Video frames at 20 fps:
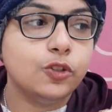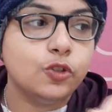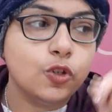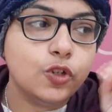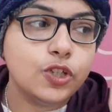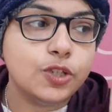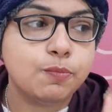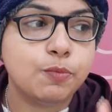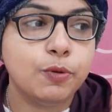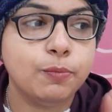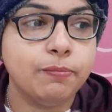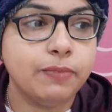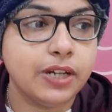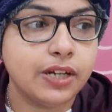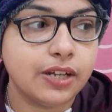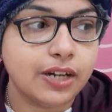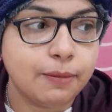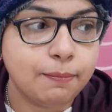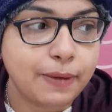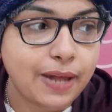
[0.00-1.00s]
दो स्पून भी
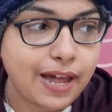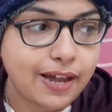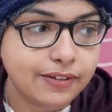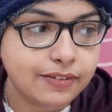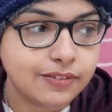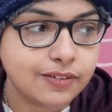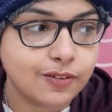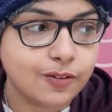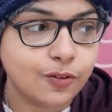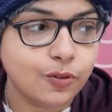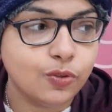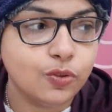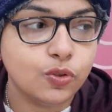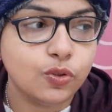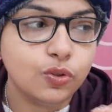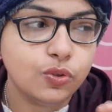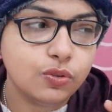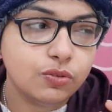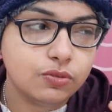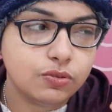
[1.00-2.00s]
अगर आप ऐड कर रहे हो
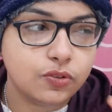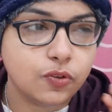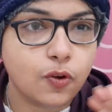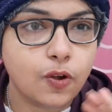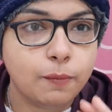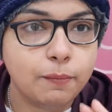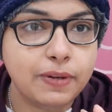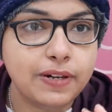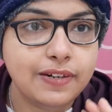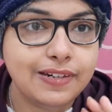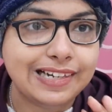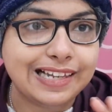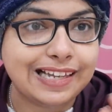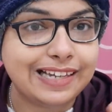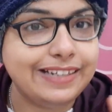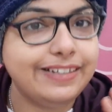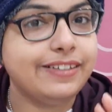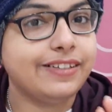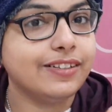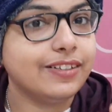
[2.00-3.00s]
तो नॉर्मल
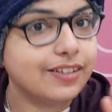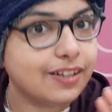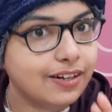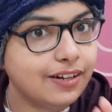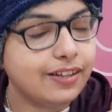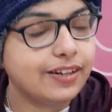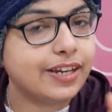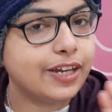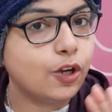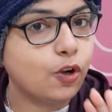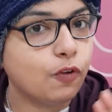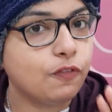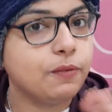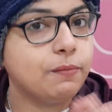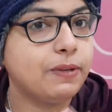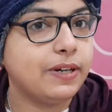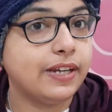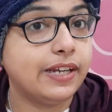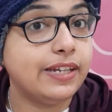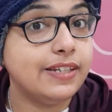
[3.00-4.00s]
लाइट कलर की कॉफ़ी
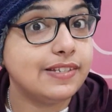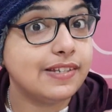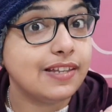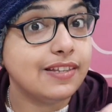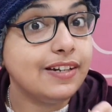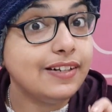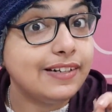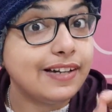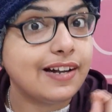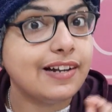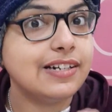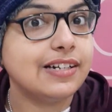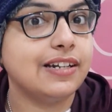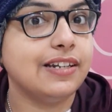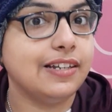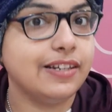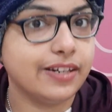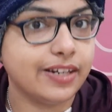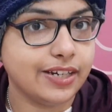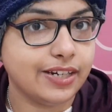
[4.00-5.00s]
बनेगी ज़्यादा डार्क
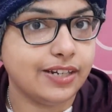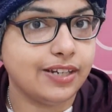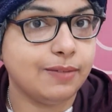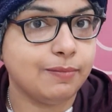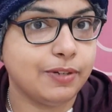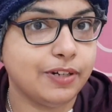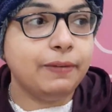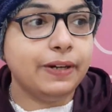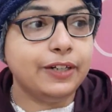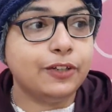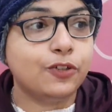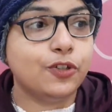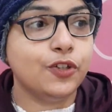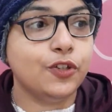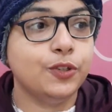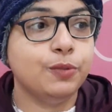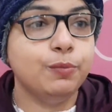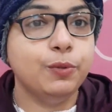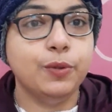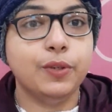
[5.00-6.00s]
कलर की नहीं बनेगी
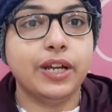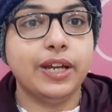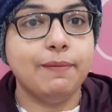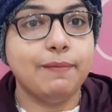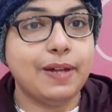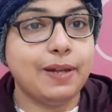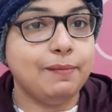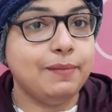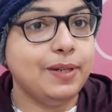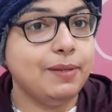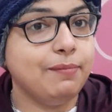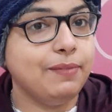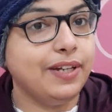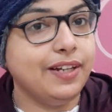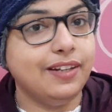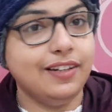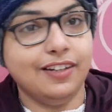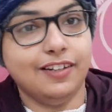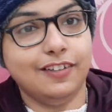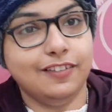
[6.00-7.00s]
खुशबू के मामले
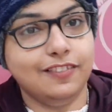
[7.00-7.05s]
में